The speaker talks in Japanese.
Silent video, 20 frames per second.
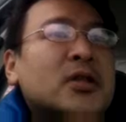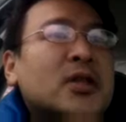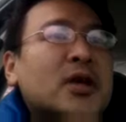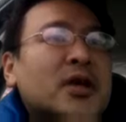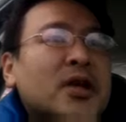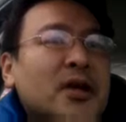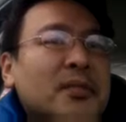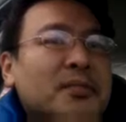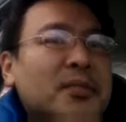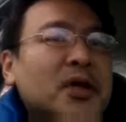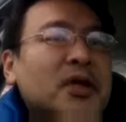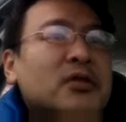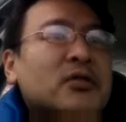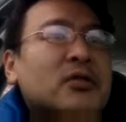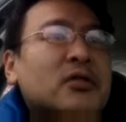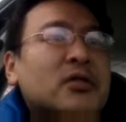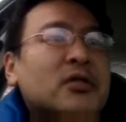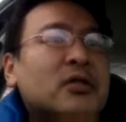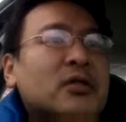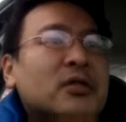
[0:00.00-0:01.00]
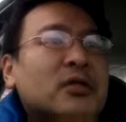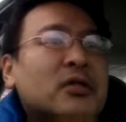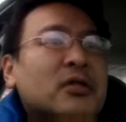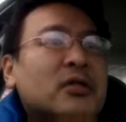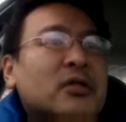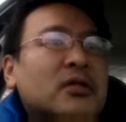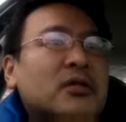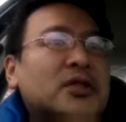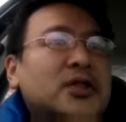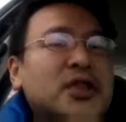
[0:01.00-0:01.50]
だからやっぱり
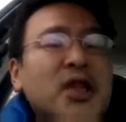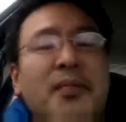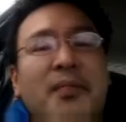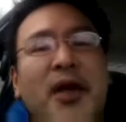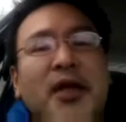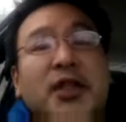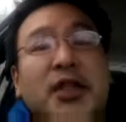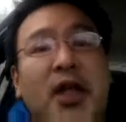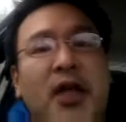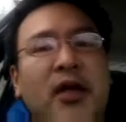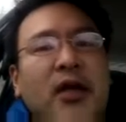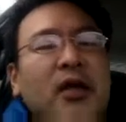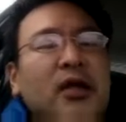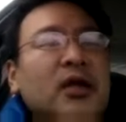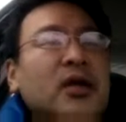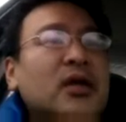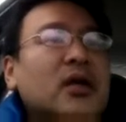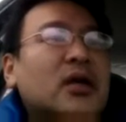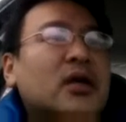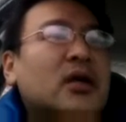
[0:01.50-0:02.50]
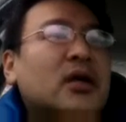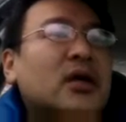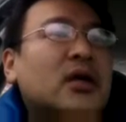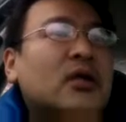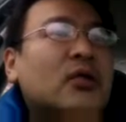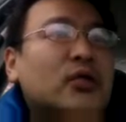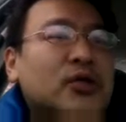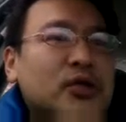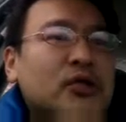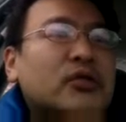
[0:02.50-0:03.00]
こう、2年前にね、
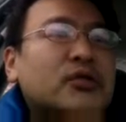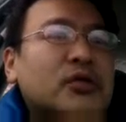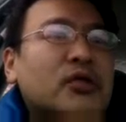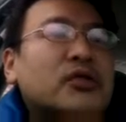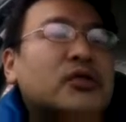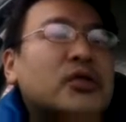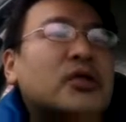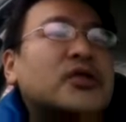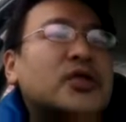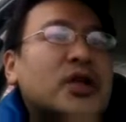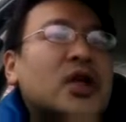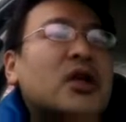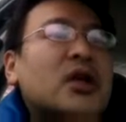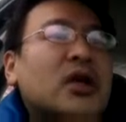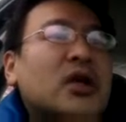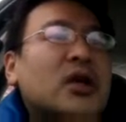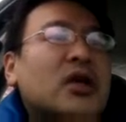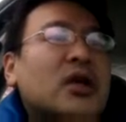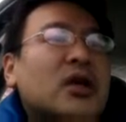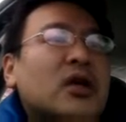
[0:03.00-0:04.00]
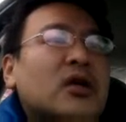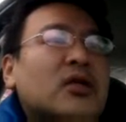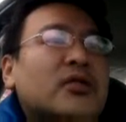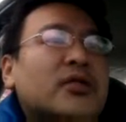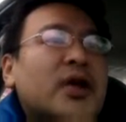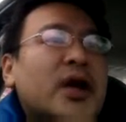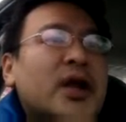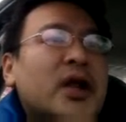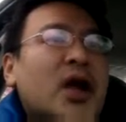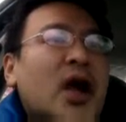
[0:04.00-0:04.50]
えー、コツコツコツコツね、えー、
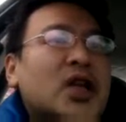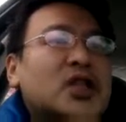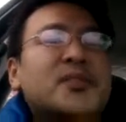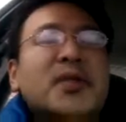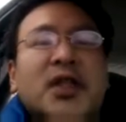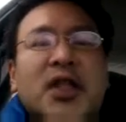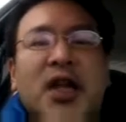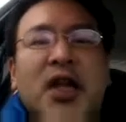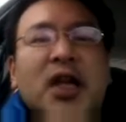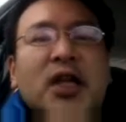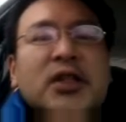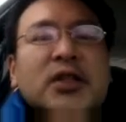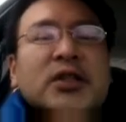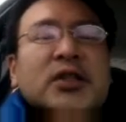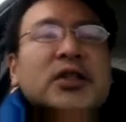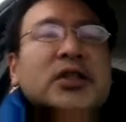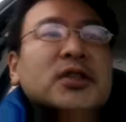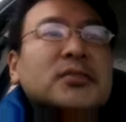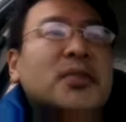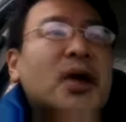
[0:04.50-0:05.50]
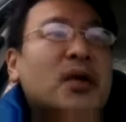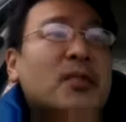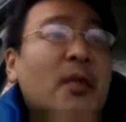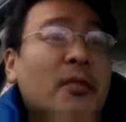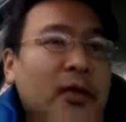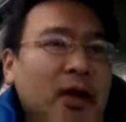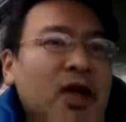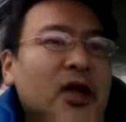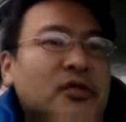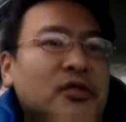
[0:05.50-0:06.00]
こうやり始めてね、まあ
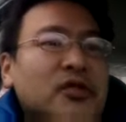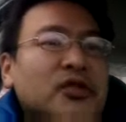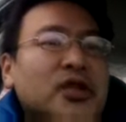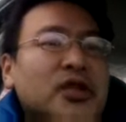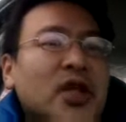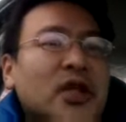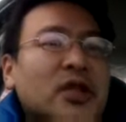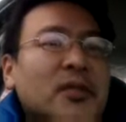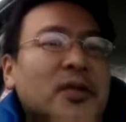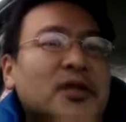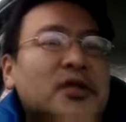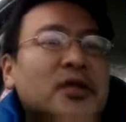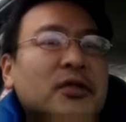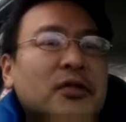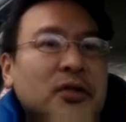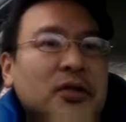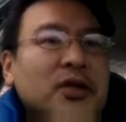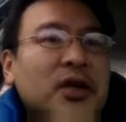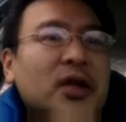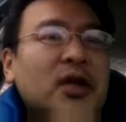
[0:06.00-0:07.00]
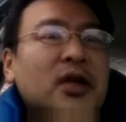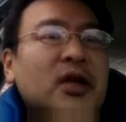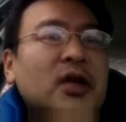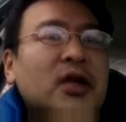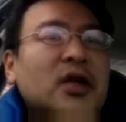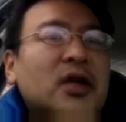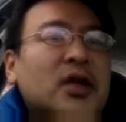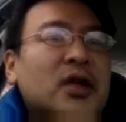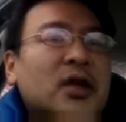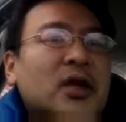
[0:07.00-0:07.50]
今も継続してやってますけどね、
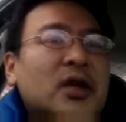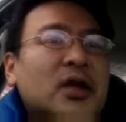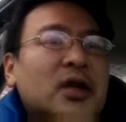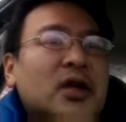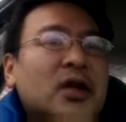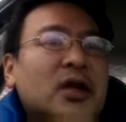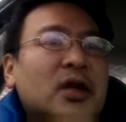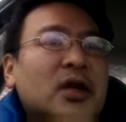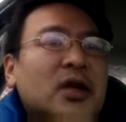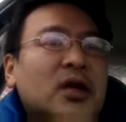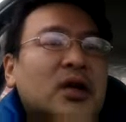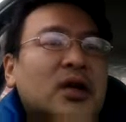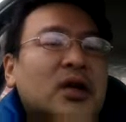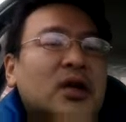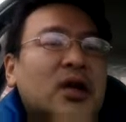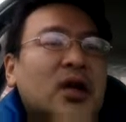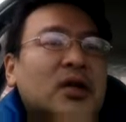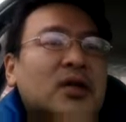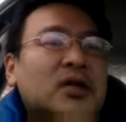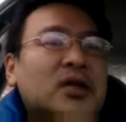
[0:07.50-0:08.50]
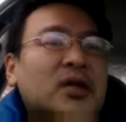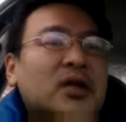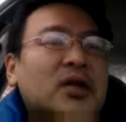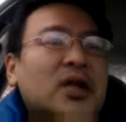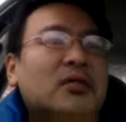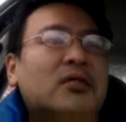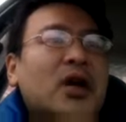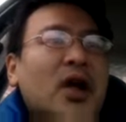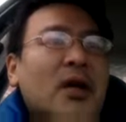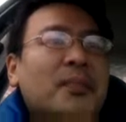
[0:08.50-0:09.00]
えやって
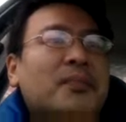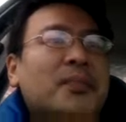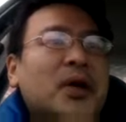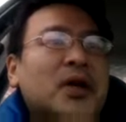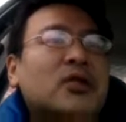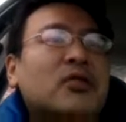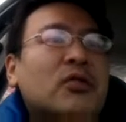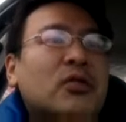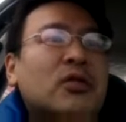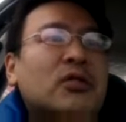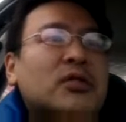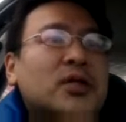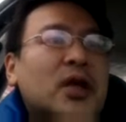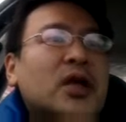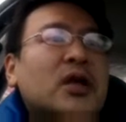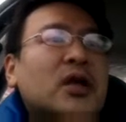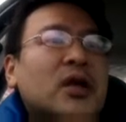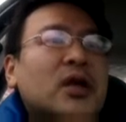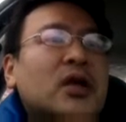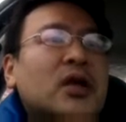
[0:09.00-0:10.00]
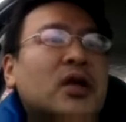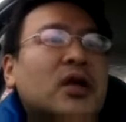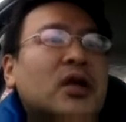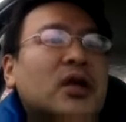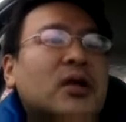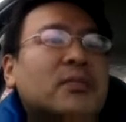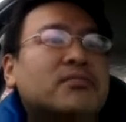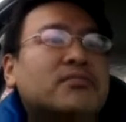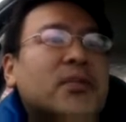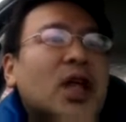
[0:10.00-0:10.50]
たのがやっぱりこうね、
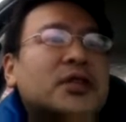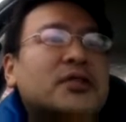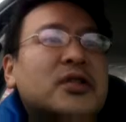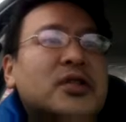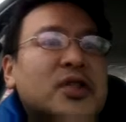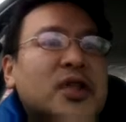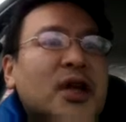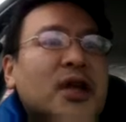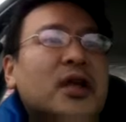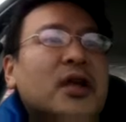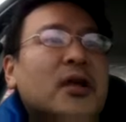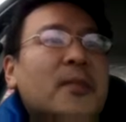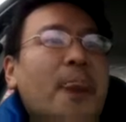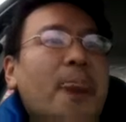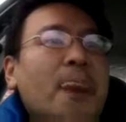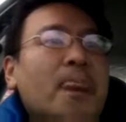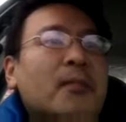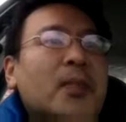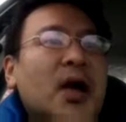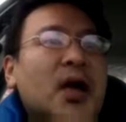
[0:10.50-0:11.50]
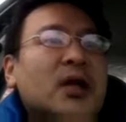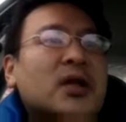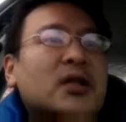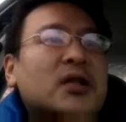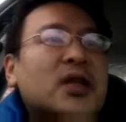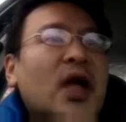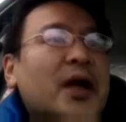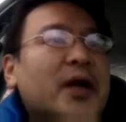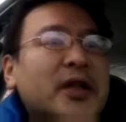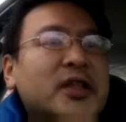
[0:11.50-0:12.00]
えー、なんていうんですかね、まあ
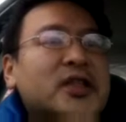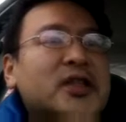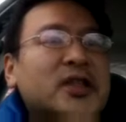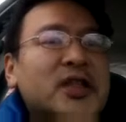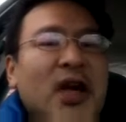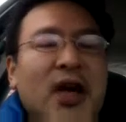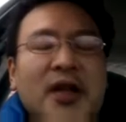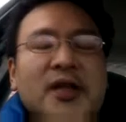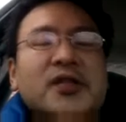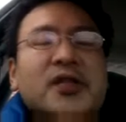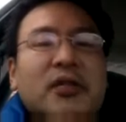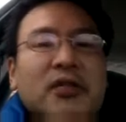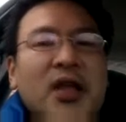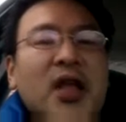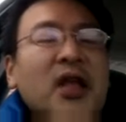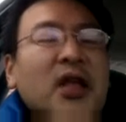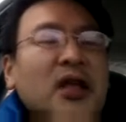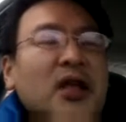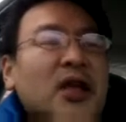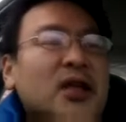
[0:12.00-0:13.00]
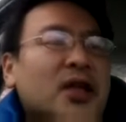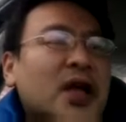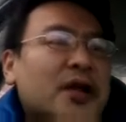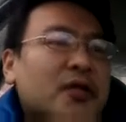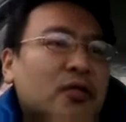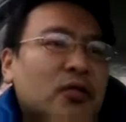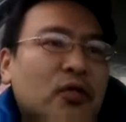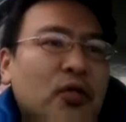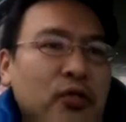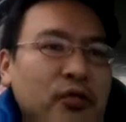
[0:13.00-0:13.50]
種っつったらあれですけどね、
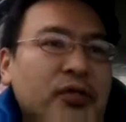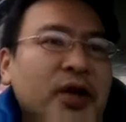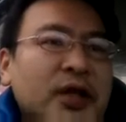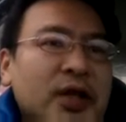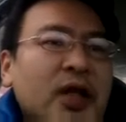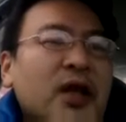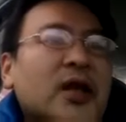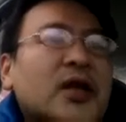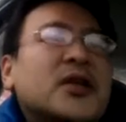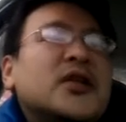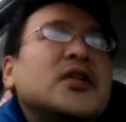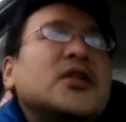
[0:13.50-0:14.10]
種をこう植えてね、